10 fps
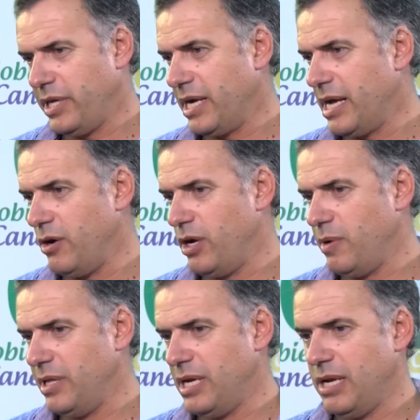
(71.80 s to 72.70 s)
de canelones
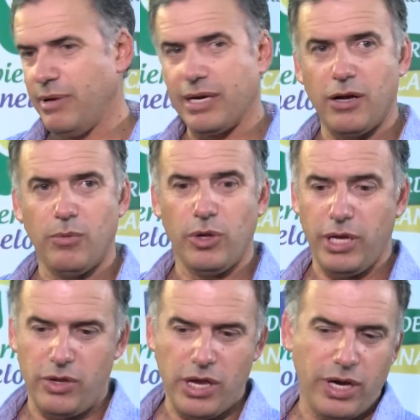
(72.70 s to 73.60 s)
venden en el mercado
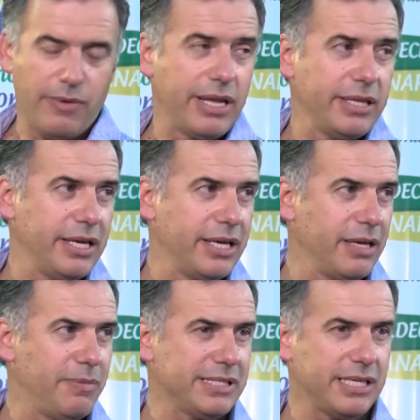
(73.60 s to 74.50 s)
modelo y ahora van a tener que
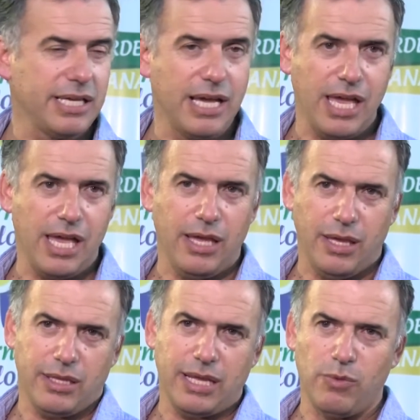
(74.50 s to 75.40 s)
desplazarse ahí
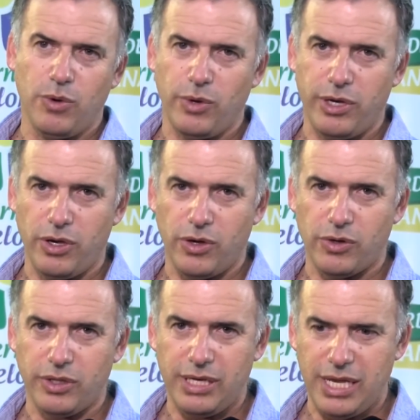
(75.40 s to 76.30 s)
y está muy bueno que
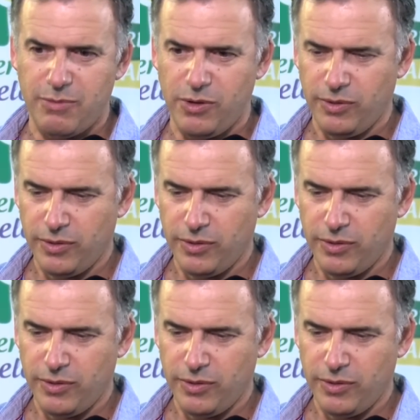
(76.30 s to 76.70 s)
coordinemos.